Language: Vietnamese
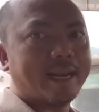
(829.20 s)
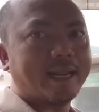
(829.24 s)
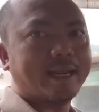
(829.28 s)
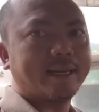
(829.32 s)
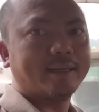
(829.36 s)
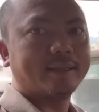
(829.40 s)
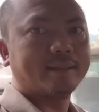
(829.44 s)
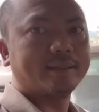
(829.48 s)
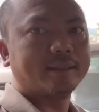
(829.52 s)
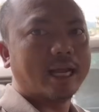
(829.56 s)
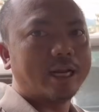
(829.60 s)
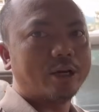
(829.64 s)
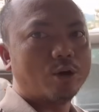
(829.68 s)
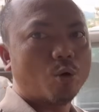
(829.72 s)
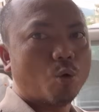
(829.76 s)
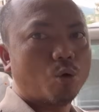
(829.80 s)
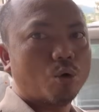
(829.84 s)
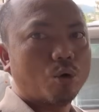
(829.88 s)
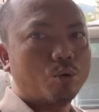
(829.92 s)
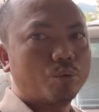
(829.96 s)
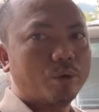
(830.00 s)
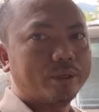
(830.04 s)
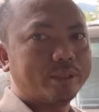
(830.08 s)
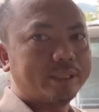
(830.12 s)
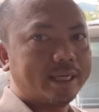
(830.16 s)
này đầy đủ
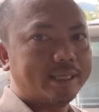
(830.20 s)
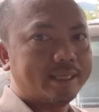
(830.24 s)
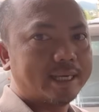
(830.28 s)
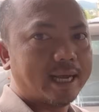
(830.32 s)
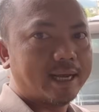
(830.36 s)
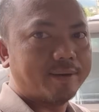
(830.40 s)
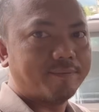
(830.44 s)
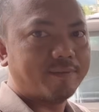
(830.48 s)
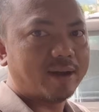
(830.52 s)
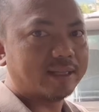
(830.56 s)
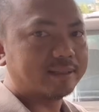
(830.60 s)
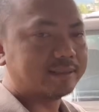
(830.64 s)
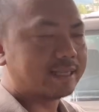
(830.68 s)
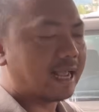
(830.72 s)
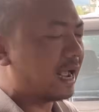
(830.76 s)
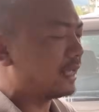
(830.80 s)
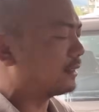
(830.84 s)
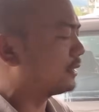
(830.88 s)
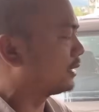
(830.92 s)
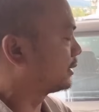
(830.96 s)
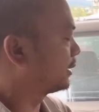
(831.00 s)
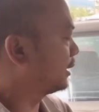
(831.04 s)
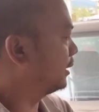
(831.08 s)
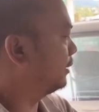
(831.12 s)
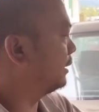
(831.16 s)
luôn quý chị nha và giá
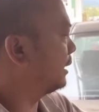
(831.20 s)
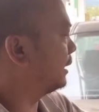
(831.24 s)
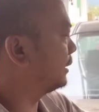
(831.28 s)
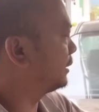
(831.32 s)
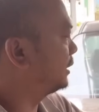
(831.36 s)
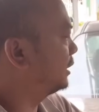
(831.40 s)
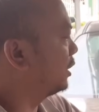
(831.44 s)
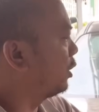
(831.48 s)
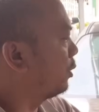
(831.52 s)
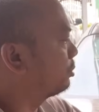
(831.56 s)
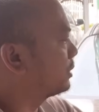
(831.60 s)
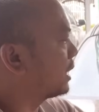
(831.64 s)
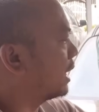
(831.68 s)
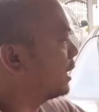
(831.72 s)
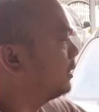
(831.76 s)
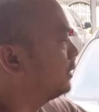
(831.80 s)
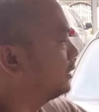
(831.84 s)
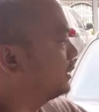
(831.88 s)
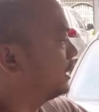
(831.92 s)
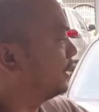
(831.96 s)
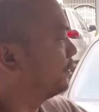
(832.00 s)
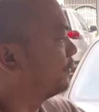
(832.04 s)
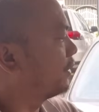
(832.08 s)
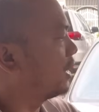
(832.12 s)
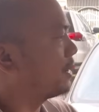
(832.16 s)
thật sự là siêu hấp dẫn
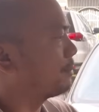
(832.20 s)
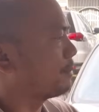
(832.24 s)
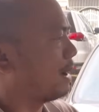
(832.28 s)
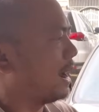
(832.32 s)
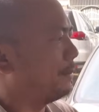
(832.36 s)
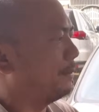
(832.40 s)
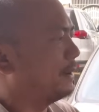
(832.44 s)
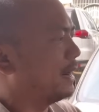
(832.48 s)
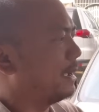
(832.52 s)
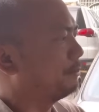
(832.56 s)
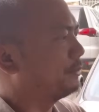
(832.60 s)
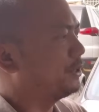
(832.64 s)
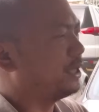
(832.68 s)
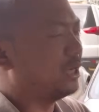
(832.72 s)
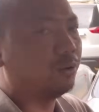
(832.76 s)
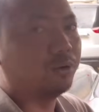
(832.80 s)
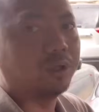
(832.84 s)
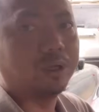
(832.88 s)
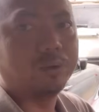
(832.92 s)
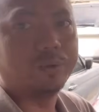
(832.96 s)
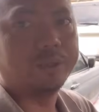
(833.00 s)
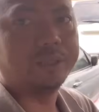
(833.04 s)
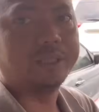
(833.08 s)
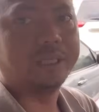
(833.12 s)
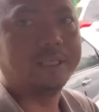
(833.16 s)
chỉ với 75 triệu
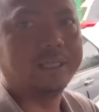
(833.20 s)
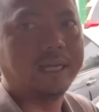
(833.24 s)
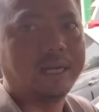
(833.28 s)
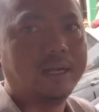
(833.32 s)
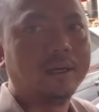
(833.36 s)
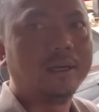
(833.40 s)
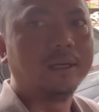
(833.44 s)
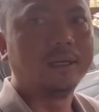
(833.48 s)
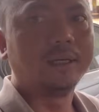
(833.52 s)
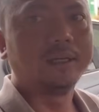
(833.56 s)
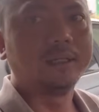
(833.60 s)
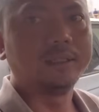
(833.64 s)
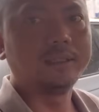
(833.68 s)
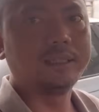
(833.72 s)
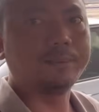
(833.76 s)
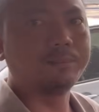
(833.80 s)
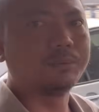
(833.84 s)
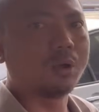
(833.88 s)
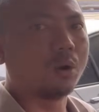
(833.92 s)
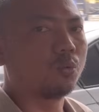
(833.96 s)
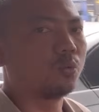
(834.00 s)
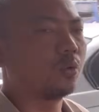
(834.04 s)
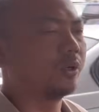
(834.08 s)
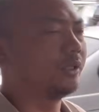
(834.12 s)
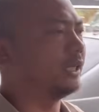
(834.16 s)
thôi quý chị nha tiếp
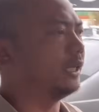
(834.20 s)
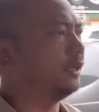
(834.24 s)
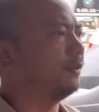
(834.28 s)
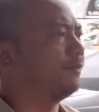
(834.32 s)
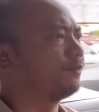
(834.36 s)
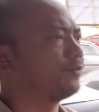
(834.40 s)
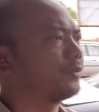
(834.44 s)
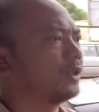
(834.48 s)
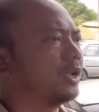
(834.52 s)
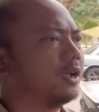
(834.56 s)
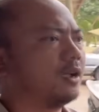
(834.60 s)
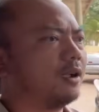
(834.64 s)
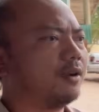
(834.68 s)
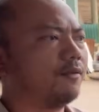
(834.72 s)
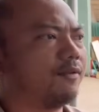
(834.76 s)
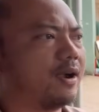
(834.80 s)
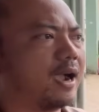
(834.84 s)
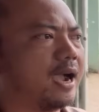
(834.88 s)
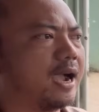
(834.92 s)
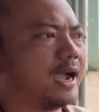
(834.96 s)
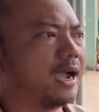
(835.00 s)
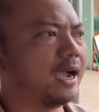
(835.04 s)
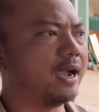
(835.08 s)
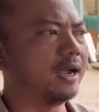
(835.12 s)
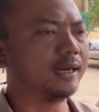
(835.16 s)
tục quý anh chị
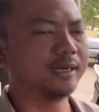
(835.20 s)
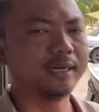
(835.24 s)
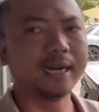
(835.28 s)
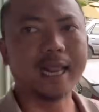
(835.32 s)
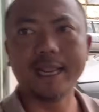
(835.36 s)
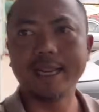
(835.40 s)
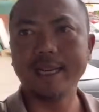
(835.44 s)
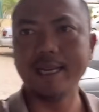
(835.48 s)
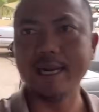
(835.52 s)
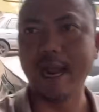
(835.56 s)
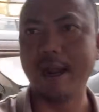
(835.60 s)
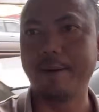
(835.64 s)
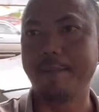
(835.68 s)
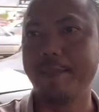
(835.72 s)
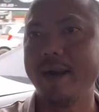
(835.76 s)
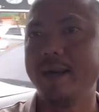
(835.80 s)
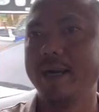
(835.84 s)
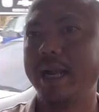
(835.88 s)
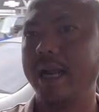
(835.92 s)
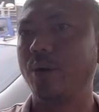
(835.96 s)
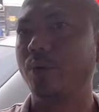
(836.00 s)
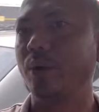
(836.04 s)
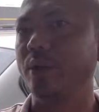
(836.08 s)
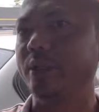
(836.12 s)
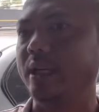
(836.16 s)
và đây đằng bên
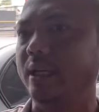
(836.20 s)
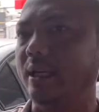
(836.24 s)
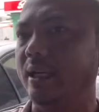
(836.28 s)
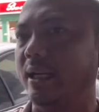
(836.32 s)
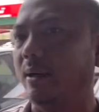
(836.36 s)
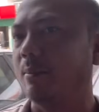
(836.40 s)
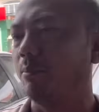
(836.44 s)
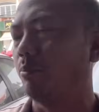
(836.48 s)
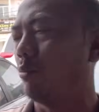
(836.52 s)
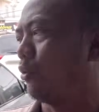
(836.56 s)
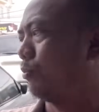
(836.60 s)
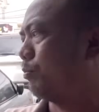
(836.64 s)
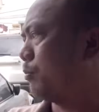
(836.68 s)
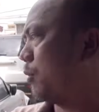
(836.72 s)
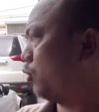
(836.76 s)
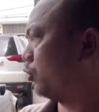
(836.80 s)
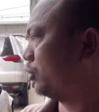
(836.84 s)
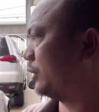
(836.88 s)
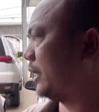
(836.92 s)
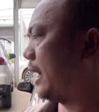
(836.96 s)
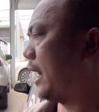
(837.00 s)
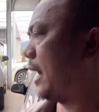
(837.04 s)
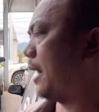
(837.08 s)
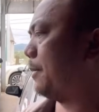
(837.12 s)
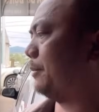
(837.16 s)
đây quý anh chị này một mẫu
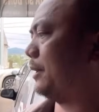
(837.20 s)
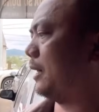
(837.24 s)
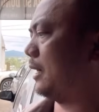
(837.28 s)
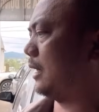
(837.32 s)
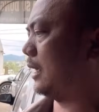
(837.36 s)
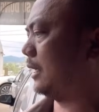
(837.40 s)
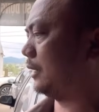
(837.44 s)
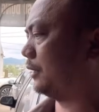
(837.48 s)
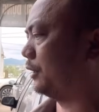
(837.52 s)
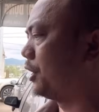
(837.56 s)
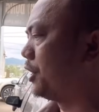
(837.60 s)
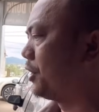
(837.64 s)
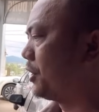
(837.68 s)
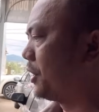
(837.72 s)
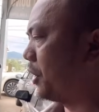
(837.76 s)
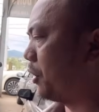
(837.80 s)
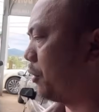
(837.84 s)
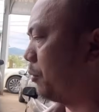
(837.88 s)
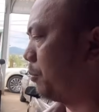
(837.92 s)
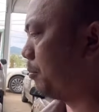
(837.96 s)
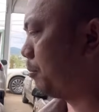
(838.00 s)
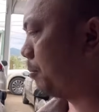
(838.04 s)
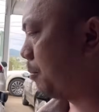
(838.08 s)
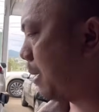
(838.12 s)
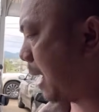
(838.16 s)
xe em này là thương
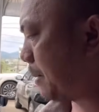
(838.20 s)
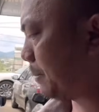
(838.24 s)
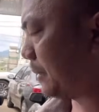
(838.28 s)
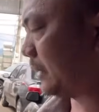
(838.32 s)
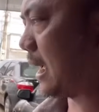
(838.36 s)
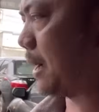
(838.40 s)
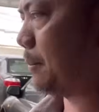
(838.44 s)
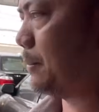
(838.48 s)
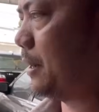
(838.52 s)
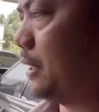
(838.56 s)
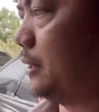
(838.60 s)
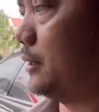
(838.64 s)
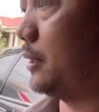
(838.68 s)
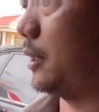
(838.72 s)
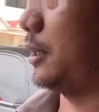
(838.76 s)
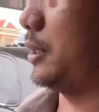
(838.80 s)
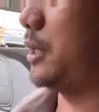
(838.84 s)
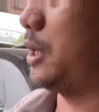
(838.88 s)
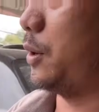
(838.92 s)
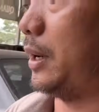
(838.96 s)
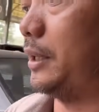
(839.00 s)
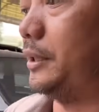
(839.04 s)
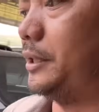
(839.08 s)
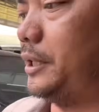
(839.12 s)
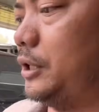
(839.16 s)
hiệu 318 mươi rất
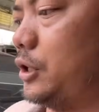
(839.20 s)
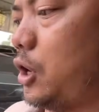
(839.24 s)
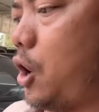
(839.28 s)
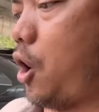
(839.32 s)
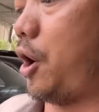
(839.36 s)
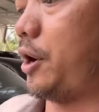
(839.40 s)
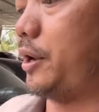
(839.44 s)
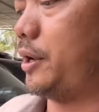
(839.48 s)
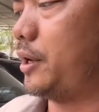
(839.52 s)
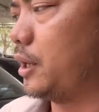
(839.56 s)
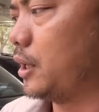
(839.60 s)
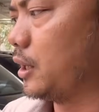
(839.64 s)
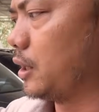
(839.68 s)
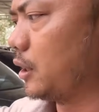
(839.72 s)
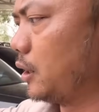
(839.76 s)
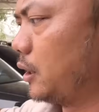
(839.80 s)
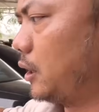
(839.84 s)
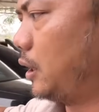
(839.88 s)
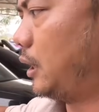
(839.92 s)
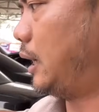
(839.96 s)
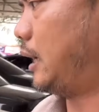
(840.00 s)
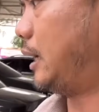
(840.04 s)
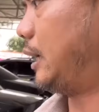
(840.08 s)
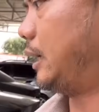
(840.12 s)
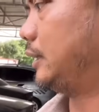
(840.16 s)
nhiều anh chị hỏi
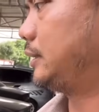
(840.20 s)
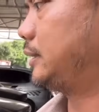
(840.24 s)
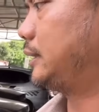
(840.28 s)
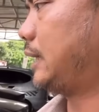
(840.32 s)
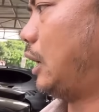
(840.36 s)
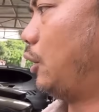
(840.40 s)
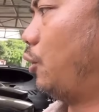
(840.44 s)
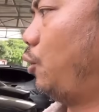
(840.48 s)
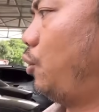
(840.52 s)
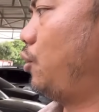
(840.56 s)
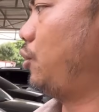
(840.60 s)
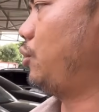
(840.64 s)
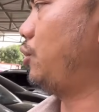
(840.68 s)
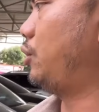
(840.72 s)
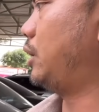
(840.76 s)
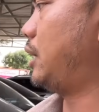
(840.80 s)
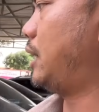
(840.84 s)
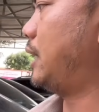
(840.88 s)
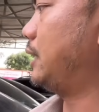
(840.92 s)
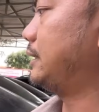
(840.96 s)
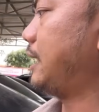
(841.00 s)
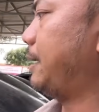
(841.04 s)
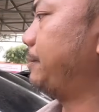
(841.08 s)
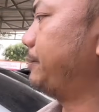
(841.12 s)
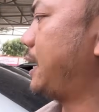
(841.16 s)
à, xả lỗ
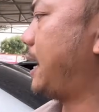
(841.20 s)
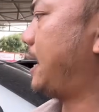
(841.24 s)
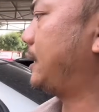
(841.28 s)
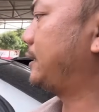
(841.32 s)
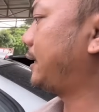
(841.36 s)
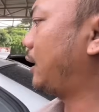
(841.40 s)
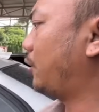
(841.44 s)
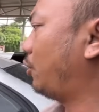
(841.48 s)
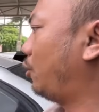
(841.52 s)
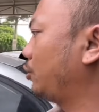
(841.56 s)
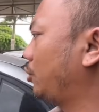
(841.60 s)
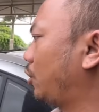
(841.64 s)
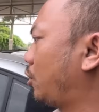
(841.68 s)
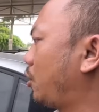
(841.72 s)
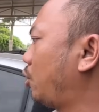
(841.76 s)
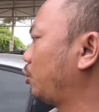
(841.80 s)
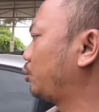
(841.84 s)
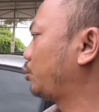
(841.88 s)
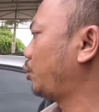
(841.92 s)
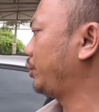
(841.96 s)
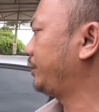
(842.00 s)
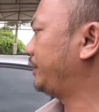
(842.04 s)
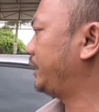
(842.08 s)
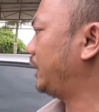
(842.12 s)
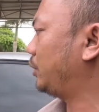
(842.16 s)
à, giảm giá xả lỗ cho cô
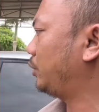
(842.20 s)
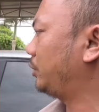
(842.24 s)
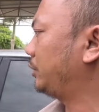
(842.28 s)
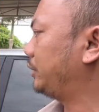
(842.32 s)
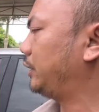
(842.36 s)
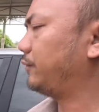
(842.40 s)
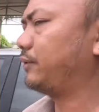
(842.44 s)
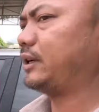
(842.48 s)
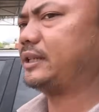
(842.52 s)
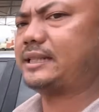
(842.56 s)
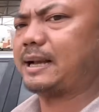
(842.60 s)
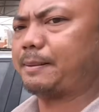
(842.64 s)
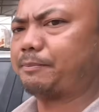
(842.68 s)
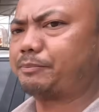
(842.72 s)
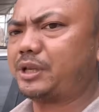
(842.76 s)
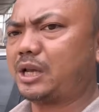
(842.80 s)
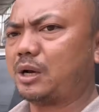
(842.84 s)
chú anh chị luôn chỉ với trăm